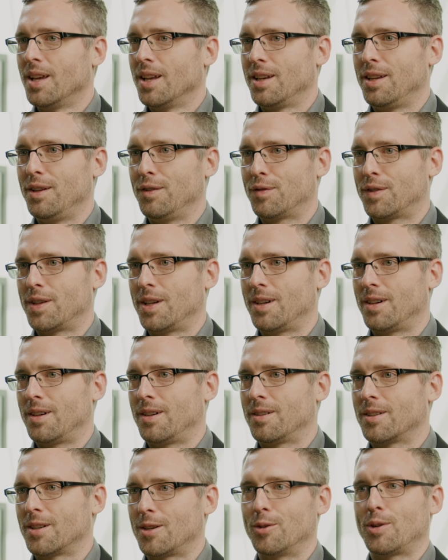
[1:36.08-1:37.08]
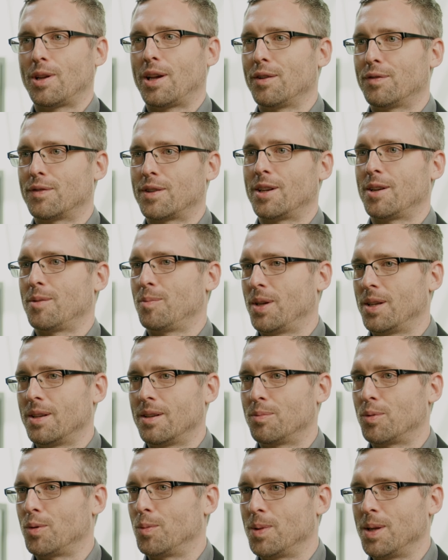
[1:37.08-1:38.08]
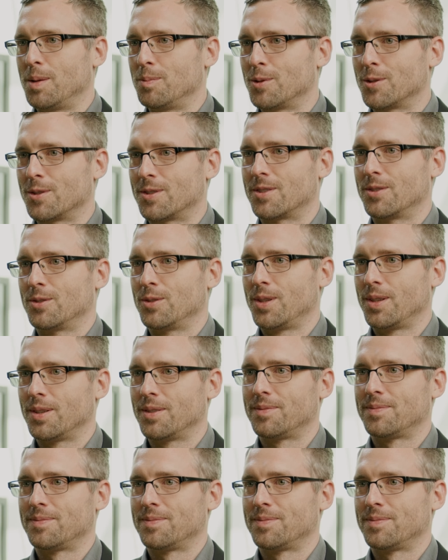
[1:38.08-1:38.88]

lief der GoLive dann am Ende problemlos durch.